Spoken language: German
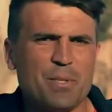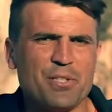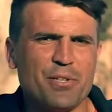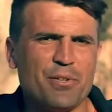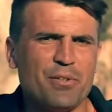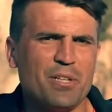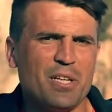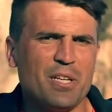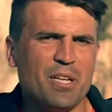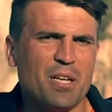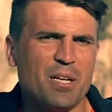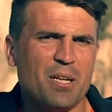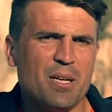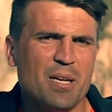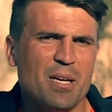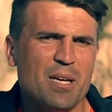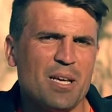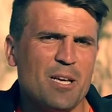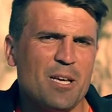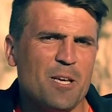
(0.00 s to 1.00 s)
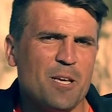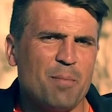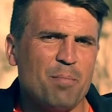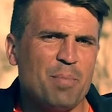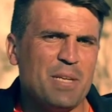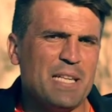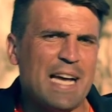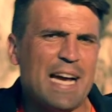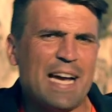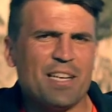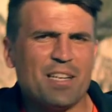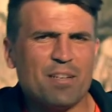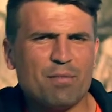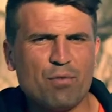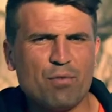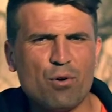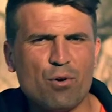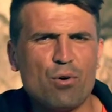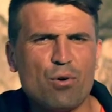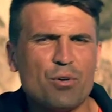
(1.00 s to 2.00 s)
persönlich bin einer,
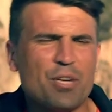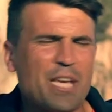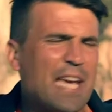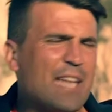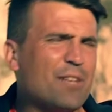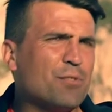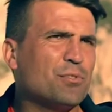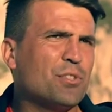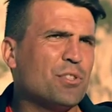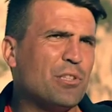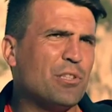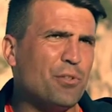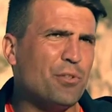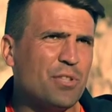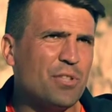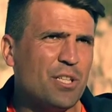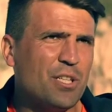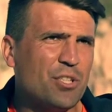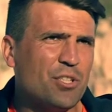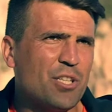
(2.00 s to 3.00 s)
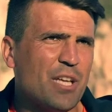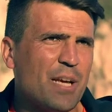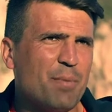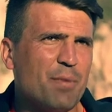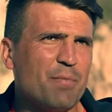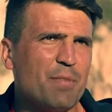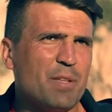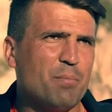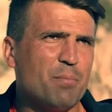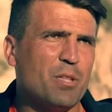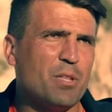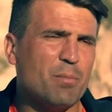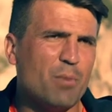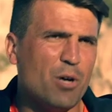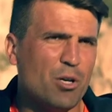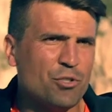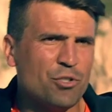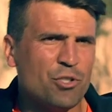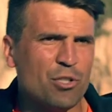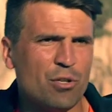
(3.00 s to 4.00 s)
der gerne unter den Leuten ist. Eben mit dem
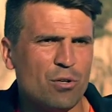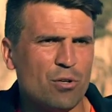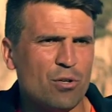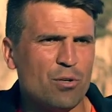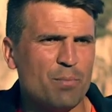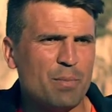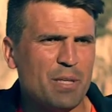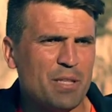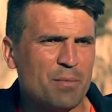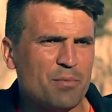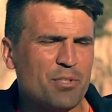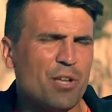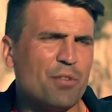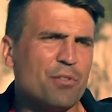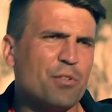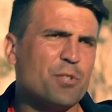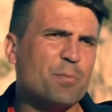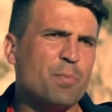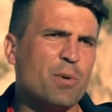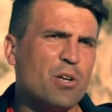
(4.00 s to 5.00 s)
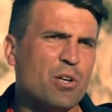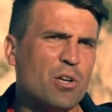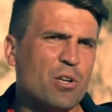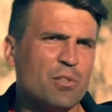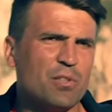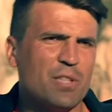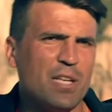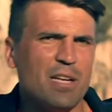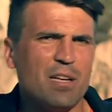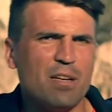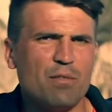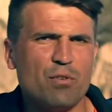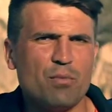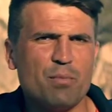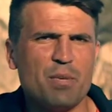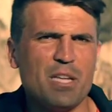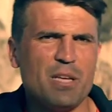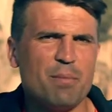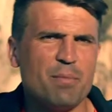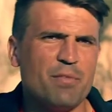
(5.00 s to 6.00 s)
Angelo, mit dem Sandro Spaccaratella, wo
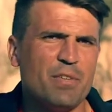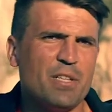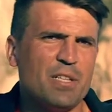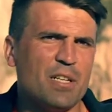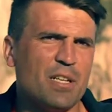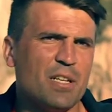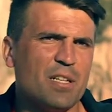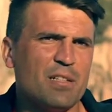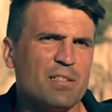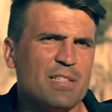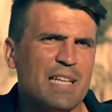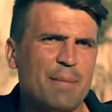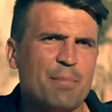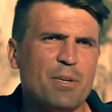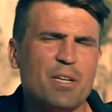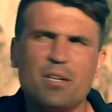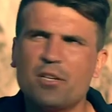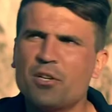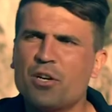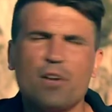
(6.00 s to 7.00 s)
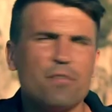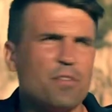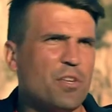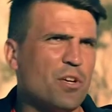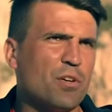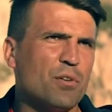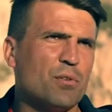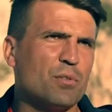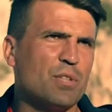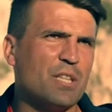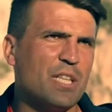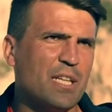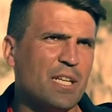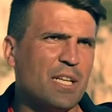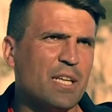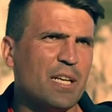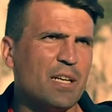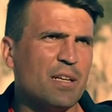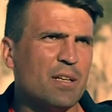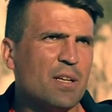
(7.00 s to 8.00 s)
wir immer wieder ein bisschen zusammen einen Kaffee gehen,
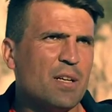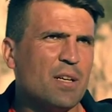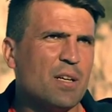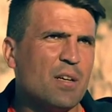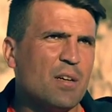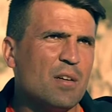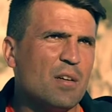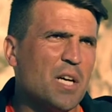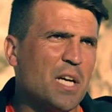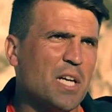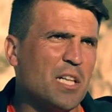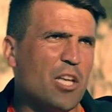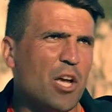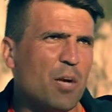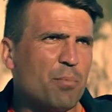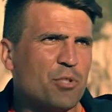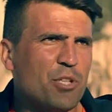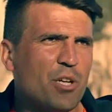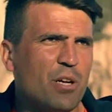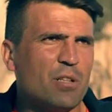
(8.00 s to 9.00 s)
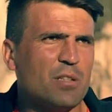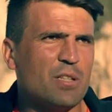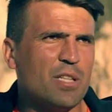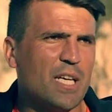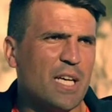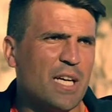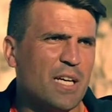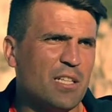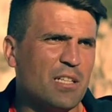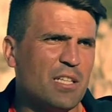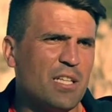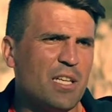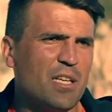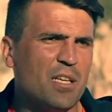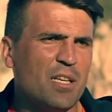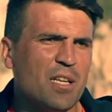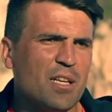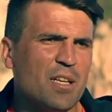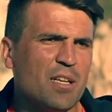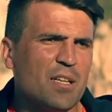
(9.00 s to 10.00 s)
trinken, ein bisschen abschalten, ein bisschen
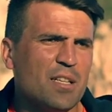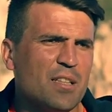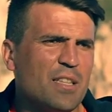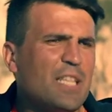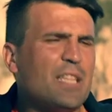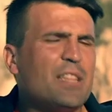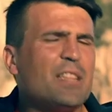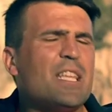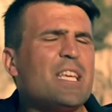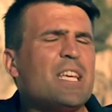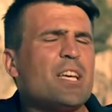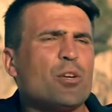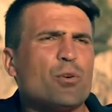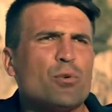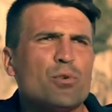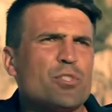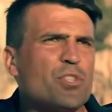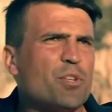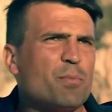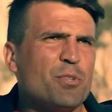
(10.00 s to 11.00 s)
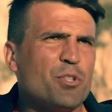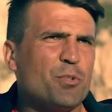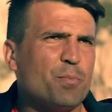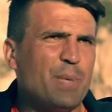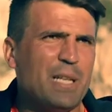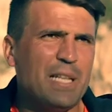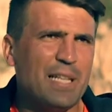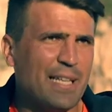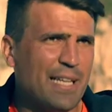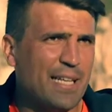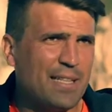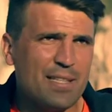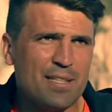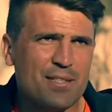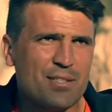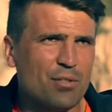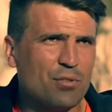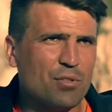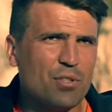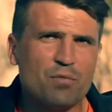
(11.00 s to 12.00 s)
nicht, nicht gross über Spiel reden,
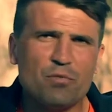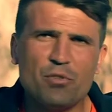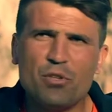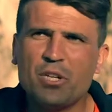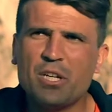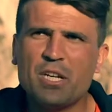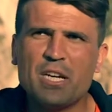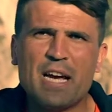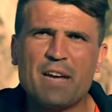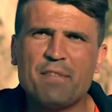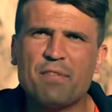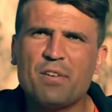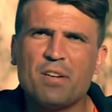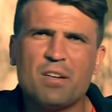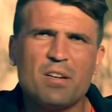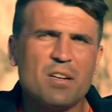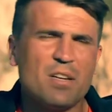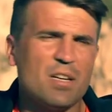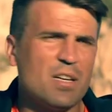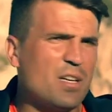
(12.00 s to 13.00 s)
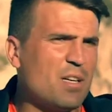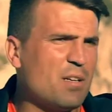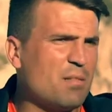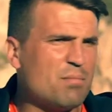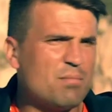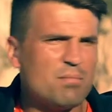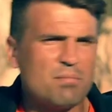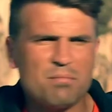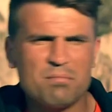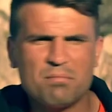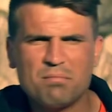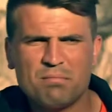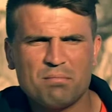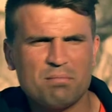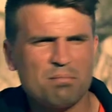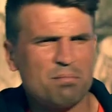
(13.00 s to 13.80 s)
sondern wirklich einfach ähm,